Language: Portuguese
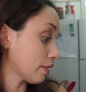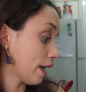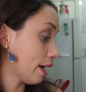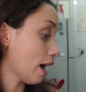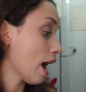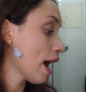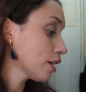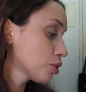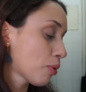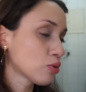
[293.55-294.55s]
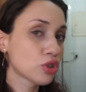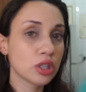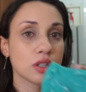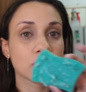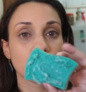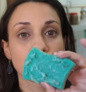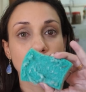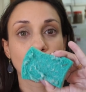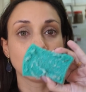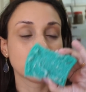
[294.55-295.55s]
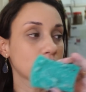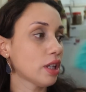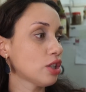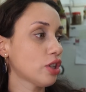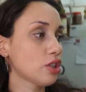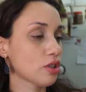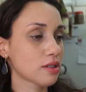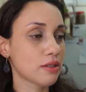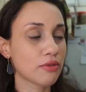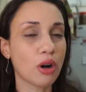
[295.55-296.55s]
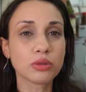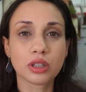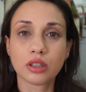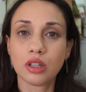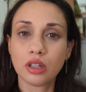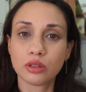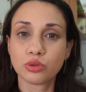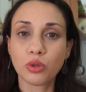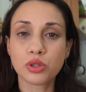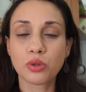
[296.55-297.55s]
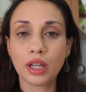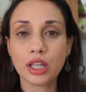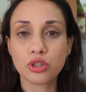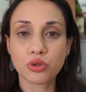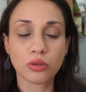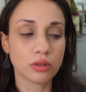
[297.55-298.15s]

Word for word: É, a esponjinha, gente, com detergente assim em volta do azulejo